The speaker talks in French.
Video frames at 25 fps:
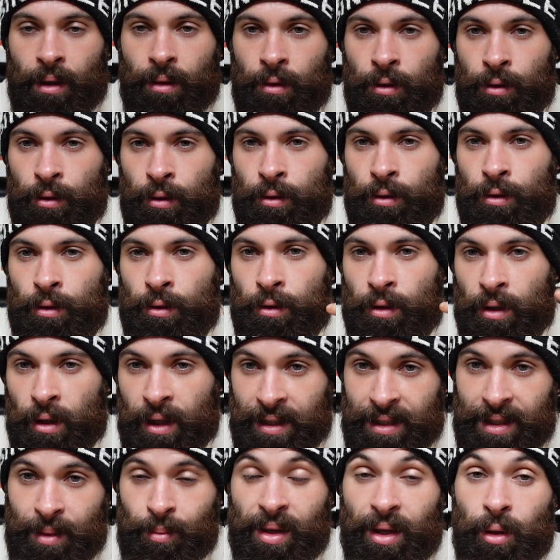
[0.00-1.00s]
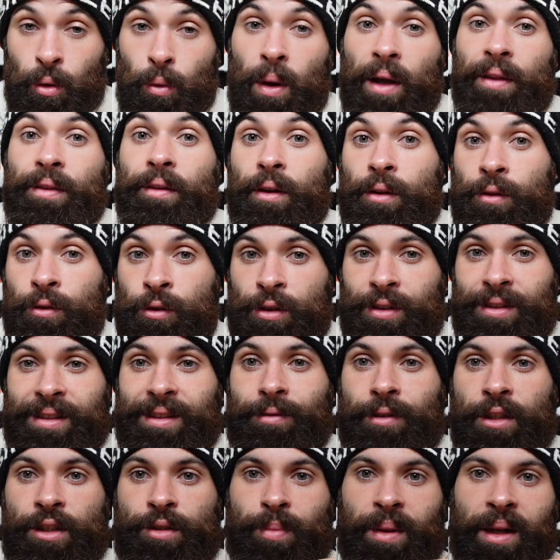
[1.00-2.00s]
euh, Ready Player One de
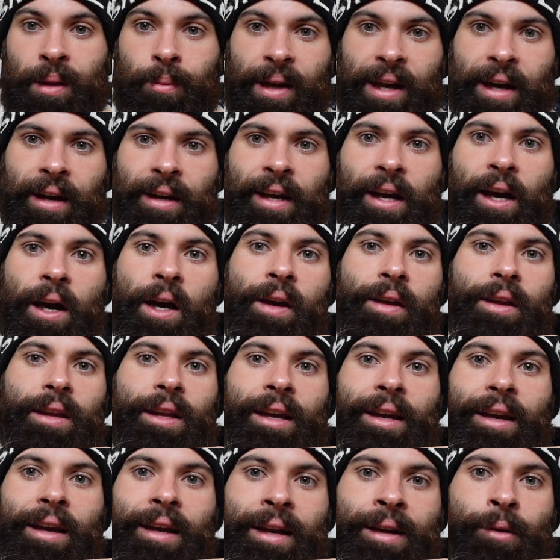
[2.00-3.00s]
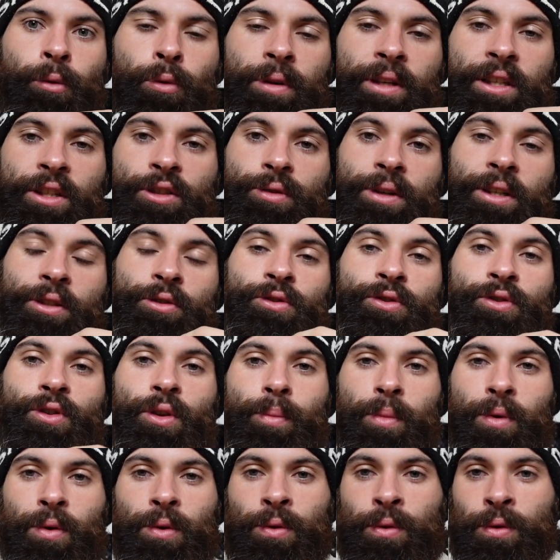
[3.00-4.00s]
Steven Spielberg, où il jouait
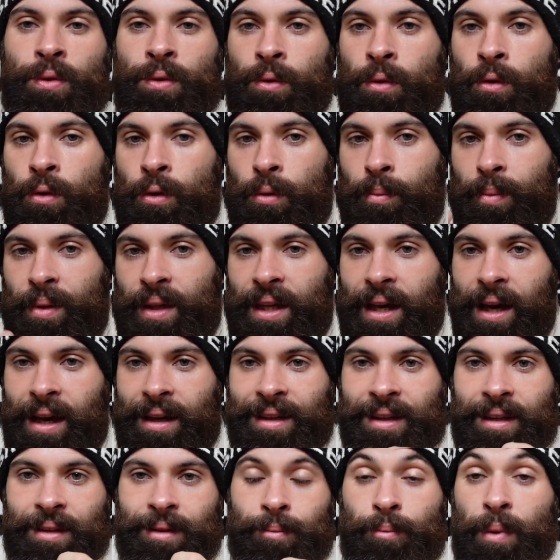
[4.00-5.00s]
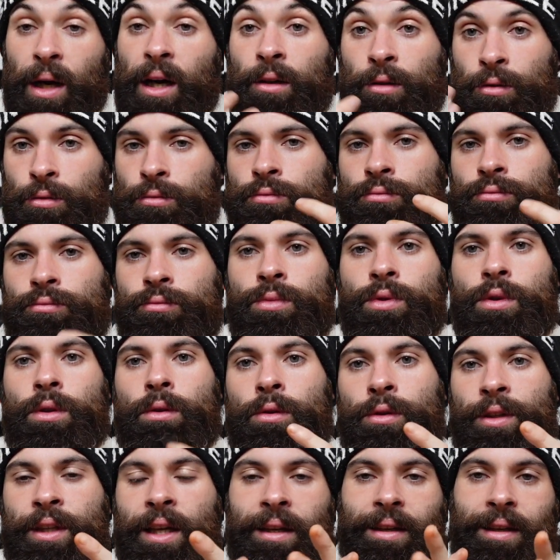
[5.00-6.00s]
justement le méga qui, bah,
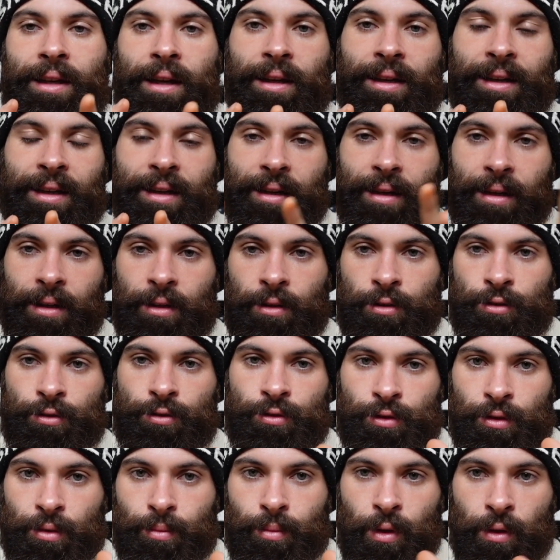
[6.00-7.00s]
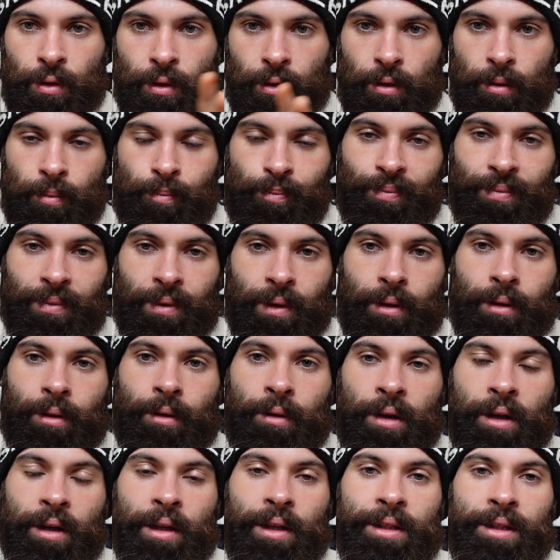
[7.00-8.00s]
le gars qui a créé euh, justement euh,
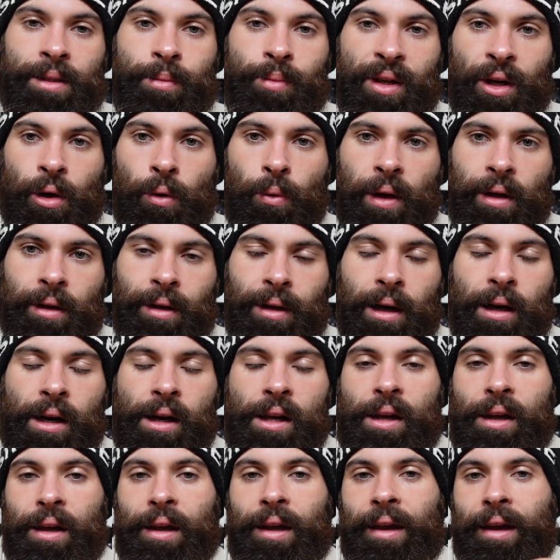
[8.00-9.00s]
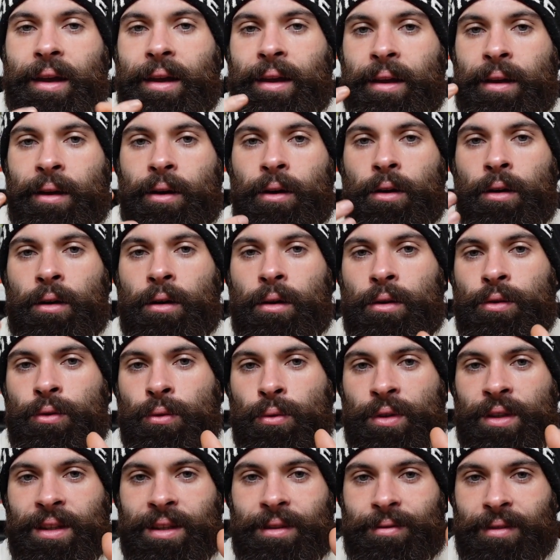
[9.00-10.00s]
Ready Player One là, et euh,
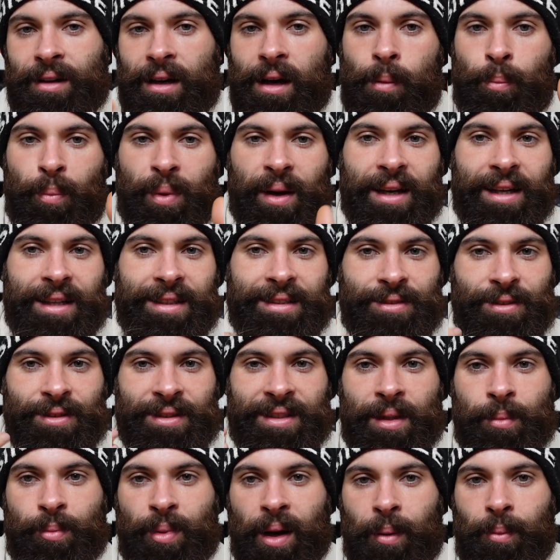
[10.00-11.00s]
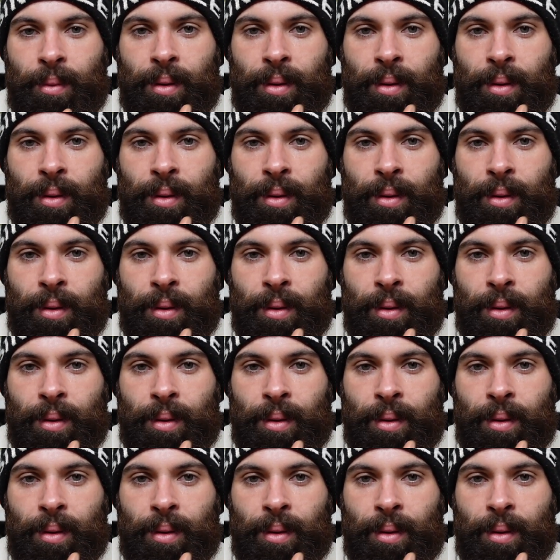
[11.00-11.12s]
donc qui va présenter par